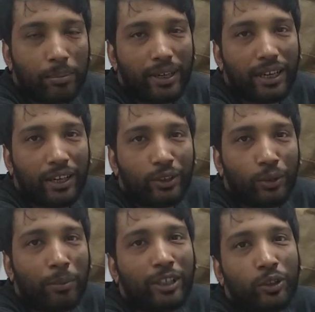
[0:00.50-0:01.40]

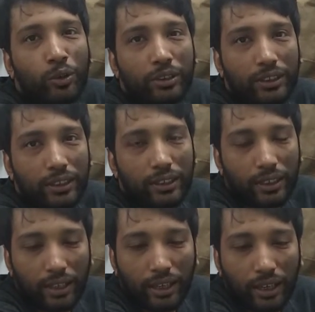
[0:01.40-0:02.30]
বার্নার্দো বার্তুলুচি
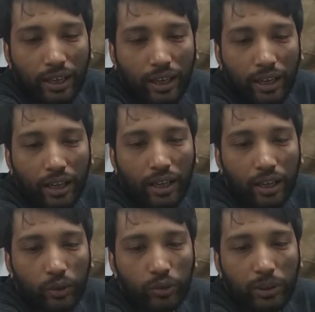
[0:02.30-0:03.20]

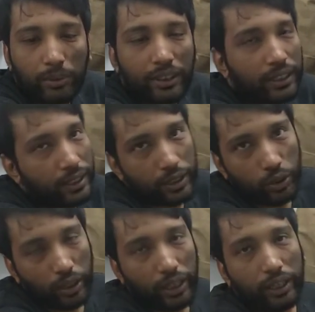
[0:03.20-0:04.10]
উনি আমাদেরকে ছেড়ে
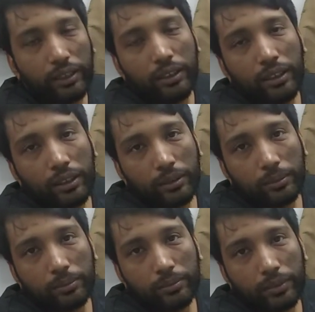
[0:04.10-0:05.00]
চলে গেলেন
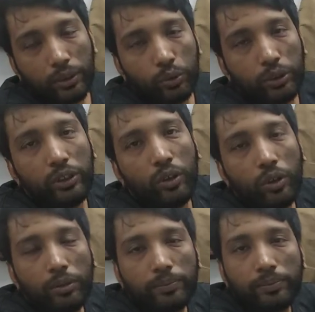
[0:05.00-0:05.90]
দুদিন
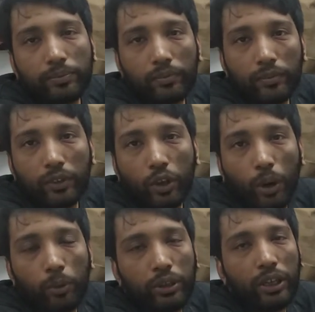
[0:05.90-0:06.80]
হলো
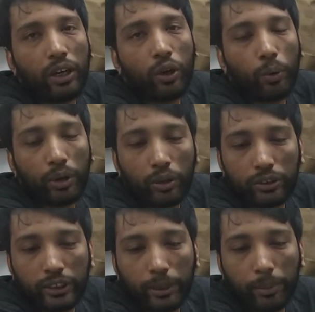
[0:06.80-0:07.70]
খবরটা খবর
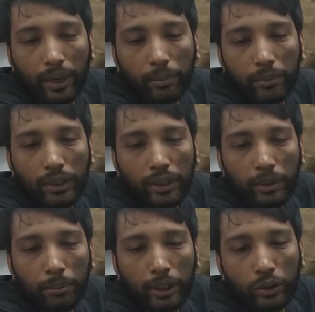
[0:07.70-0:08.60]
কাগজ থেকে পেলাম
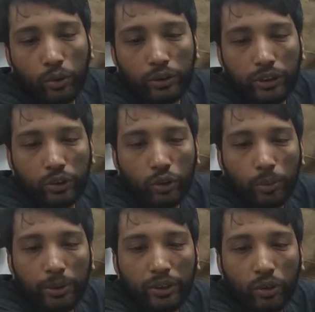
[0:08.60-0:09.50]
বার্তুলুচির
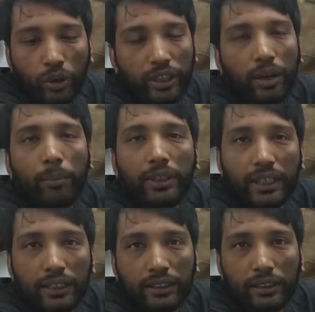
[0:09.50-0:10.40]
ছবি তো অনেক আমরা
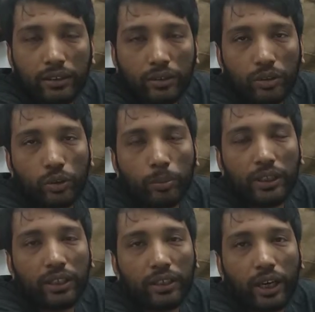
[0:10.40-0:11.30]
দেখেছি তো তোমরা
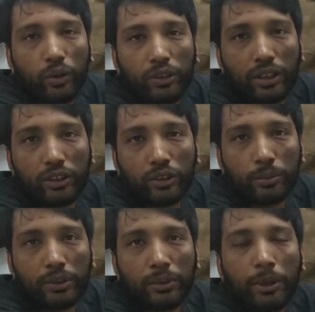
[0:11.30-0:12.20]
যারা দেখো না যাদের
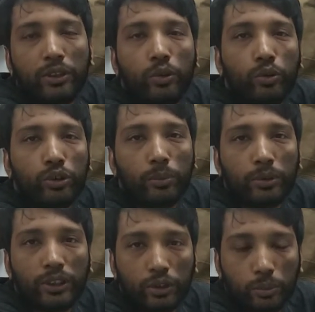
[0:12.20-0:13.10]
সম্বন্ধে বার্তুলুচি
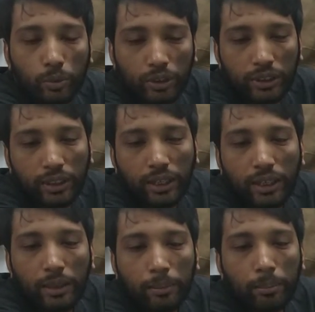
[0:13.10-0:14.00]
সম্বন্ধে কিছু বলি
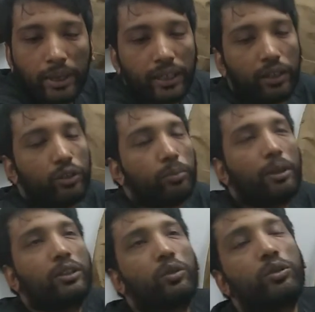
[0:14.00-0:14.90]
বার্নার্দো
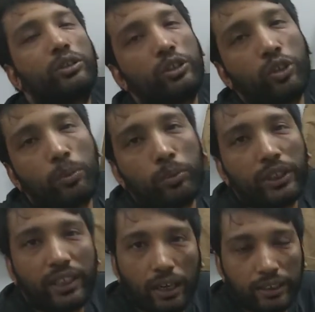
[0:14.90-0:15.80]
বার্তুলুচির জন্ম
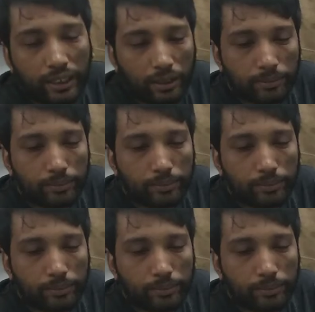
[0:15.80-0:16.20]
ইটালিতে